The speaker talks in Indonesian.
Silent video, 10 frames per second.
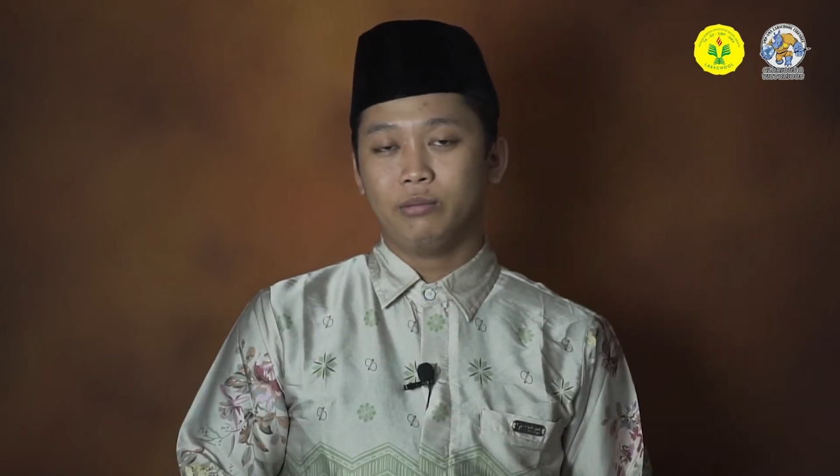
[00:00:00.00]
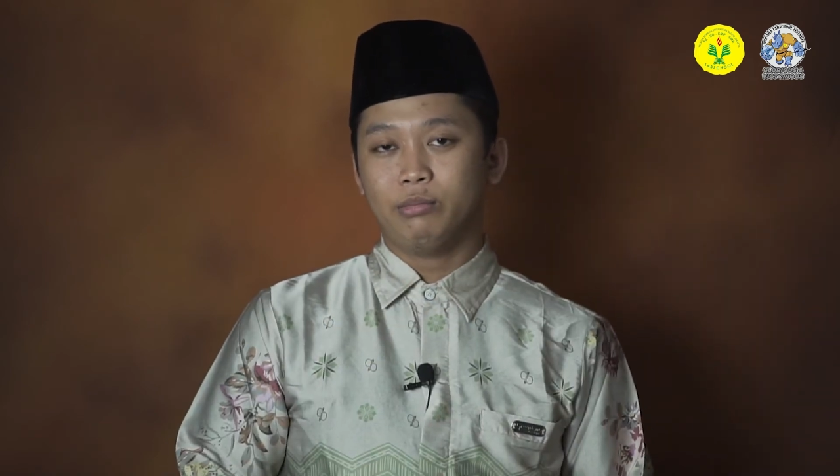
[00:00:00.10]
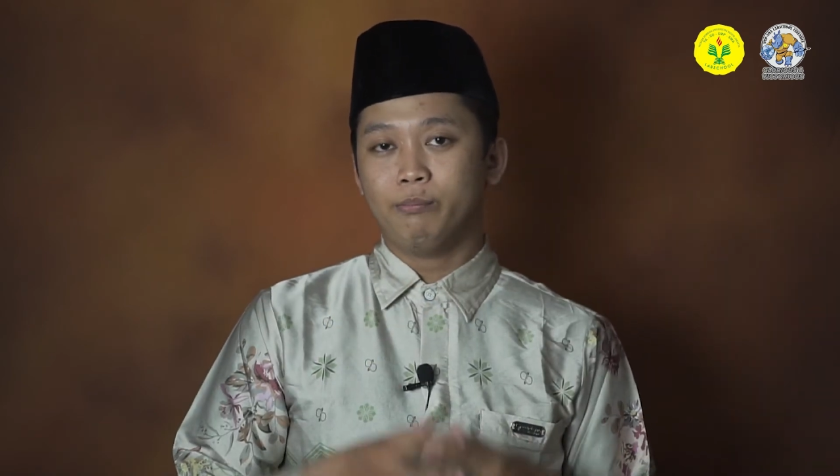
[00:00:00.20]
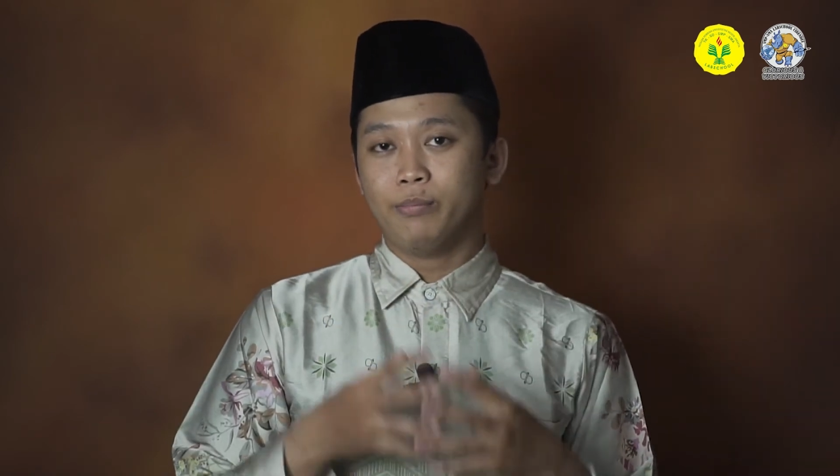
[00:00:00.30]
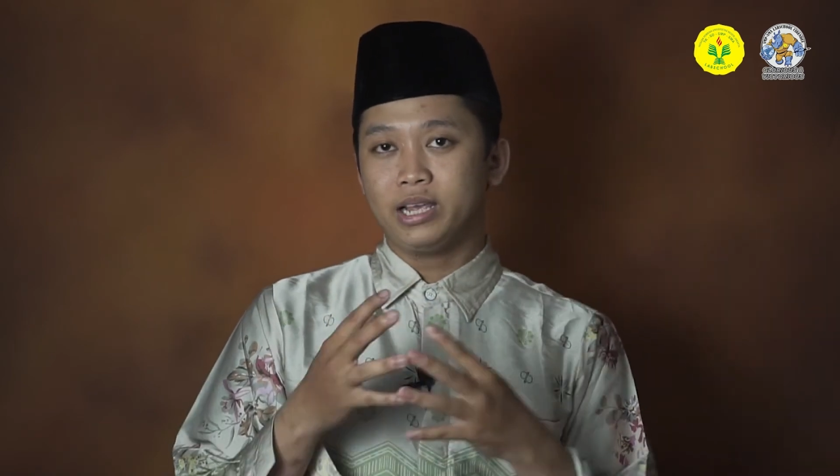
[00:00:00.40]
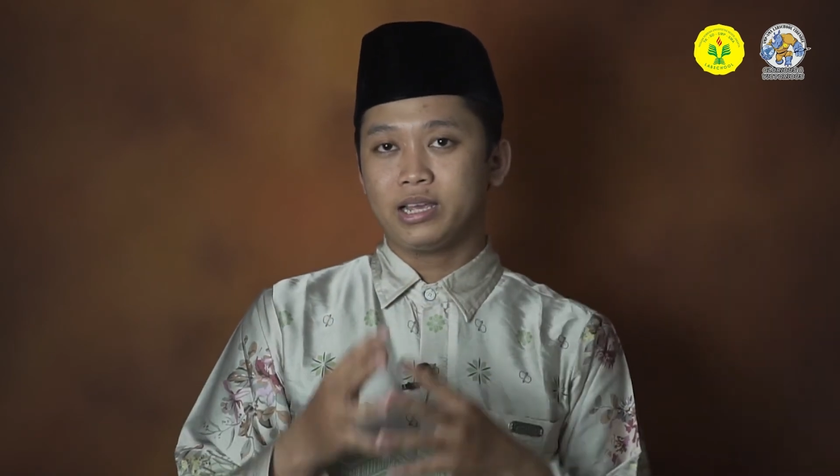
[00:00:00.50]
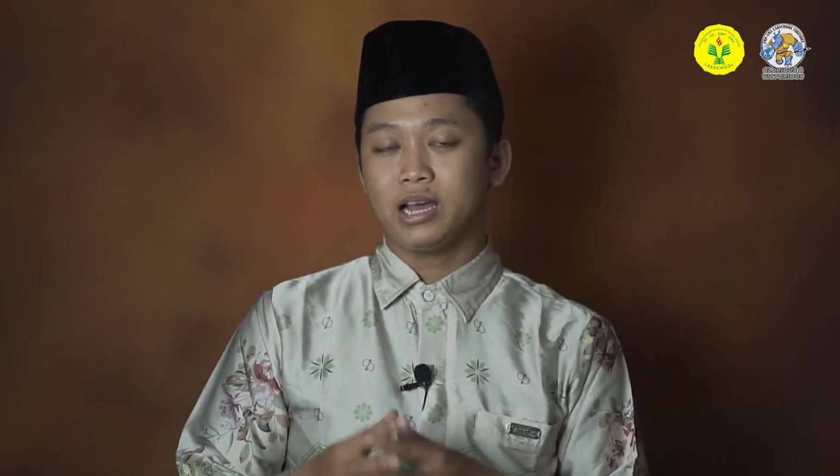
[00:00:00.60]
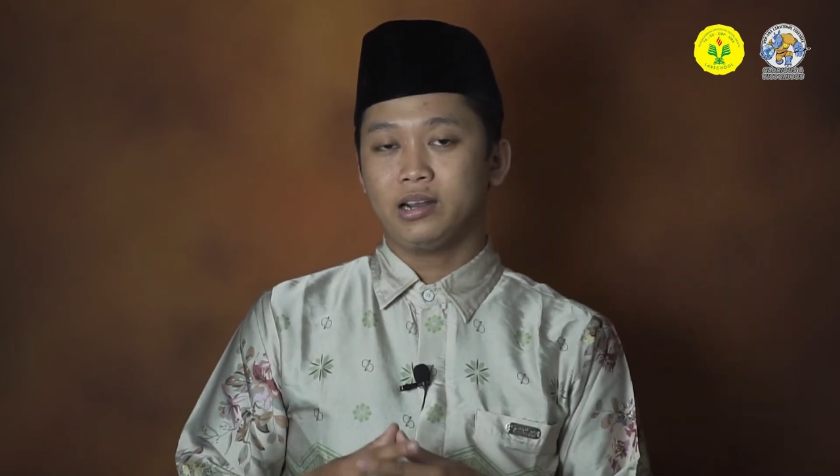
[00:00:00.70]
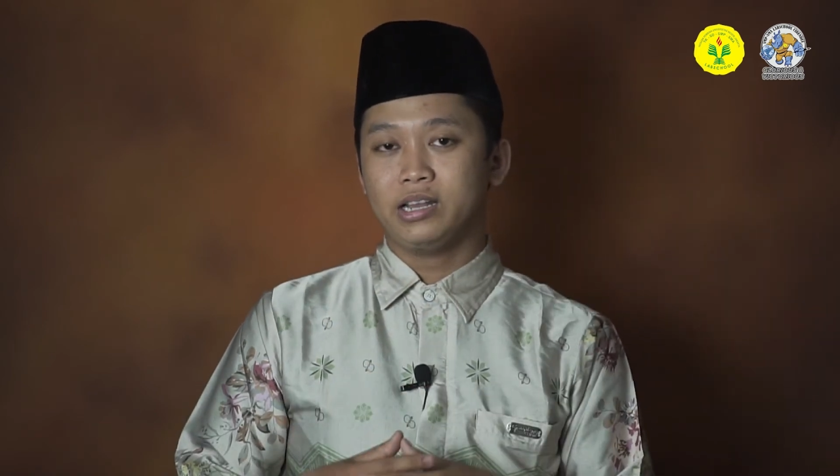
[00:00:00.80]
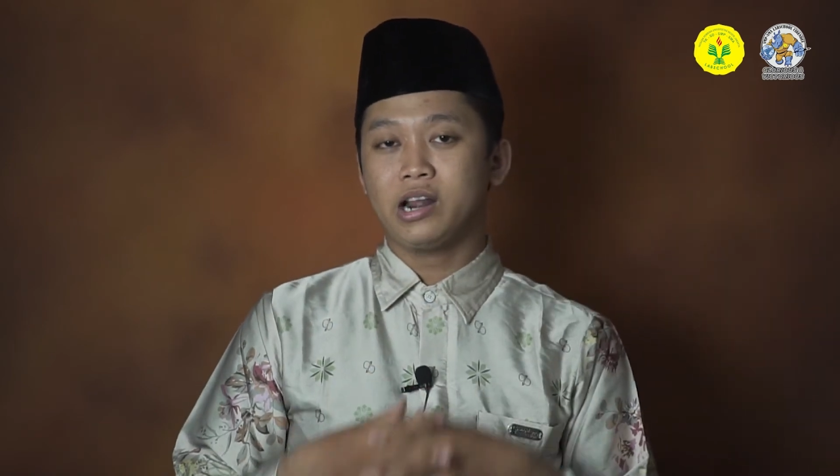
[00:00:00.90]

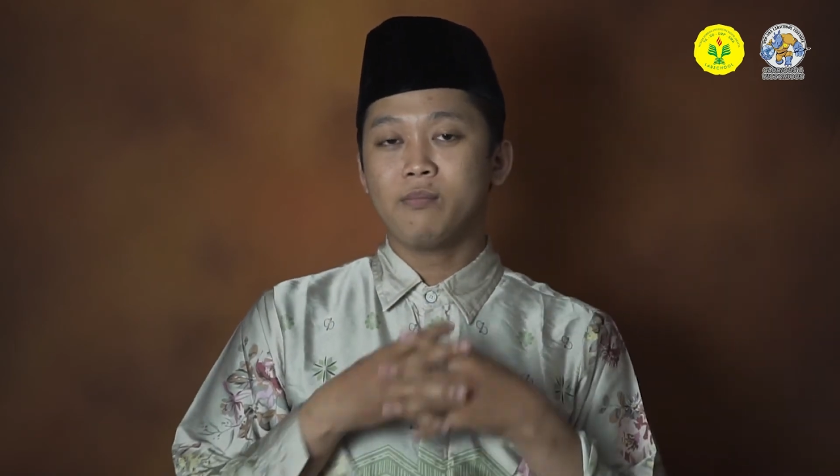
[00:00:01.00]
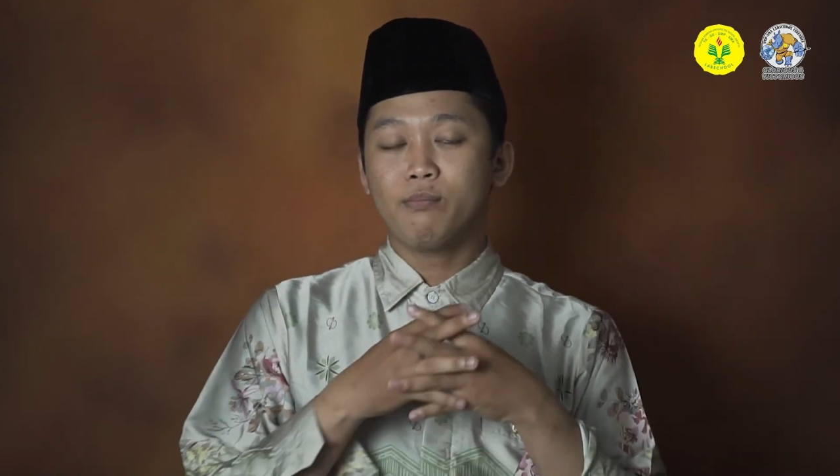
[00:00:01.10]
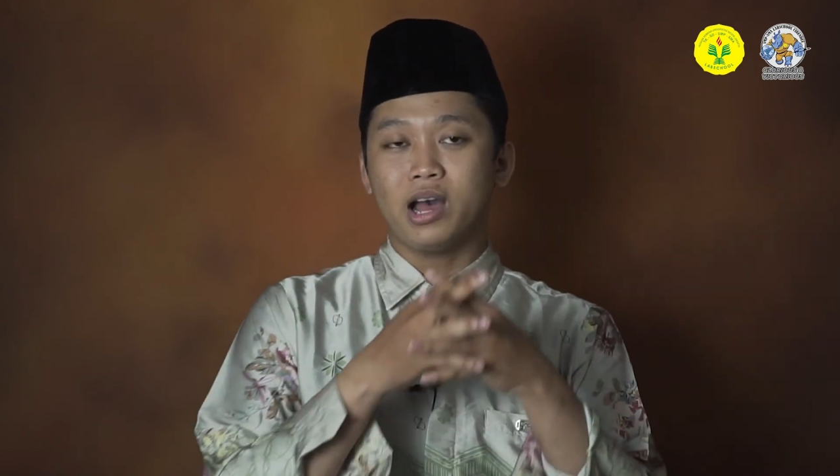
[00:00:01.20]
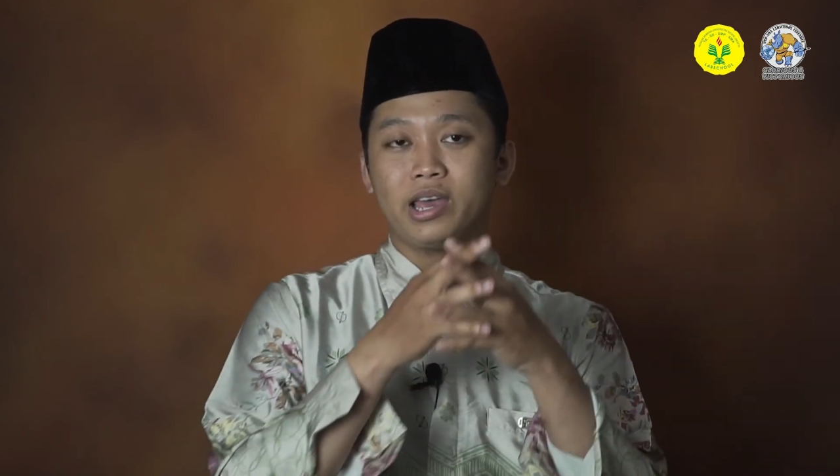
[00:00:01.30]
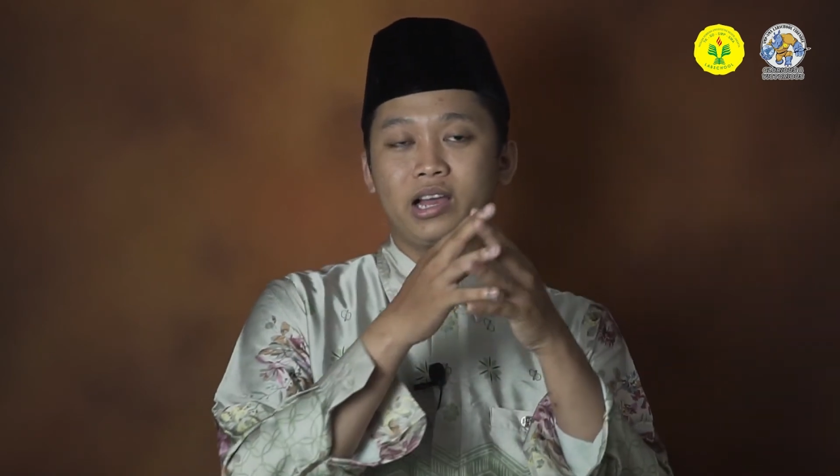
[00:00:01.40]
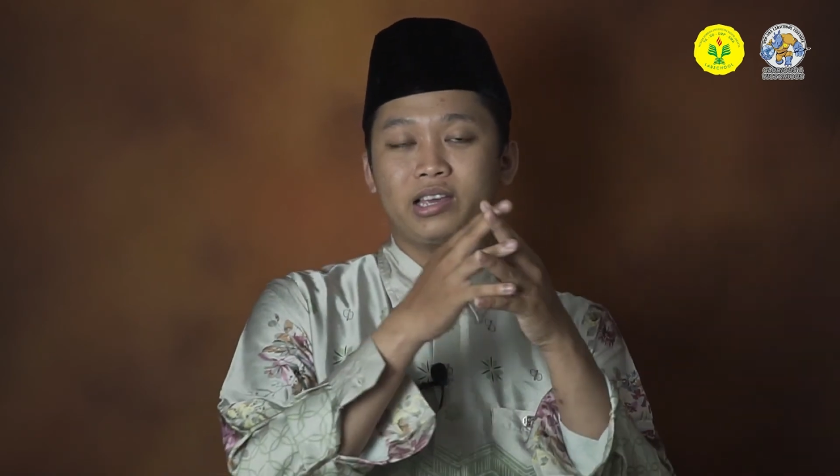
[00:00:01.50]
memberikan derma yang